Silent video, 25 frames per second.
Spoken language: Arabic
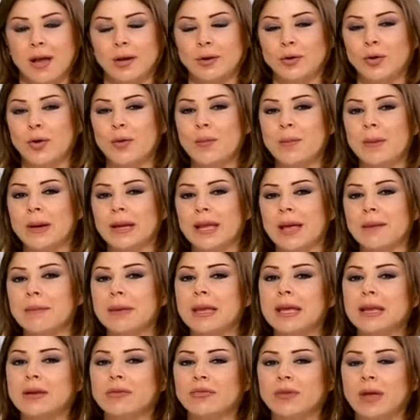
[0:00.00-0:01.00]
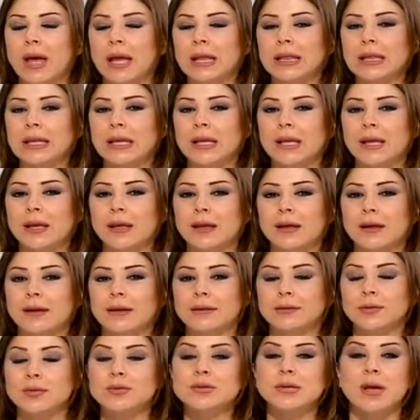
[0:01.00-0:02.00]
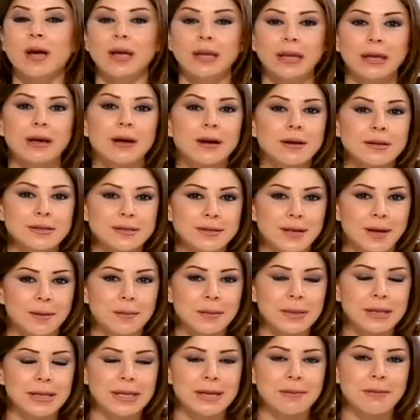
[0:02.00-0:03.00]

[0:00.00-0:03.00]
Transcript: اليوم كمان في عندي توصايه خاصه من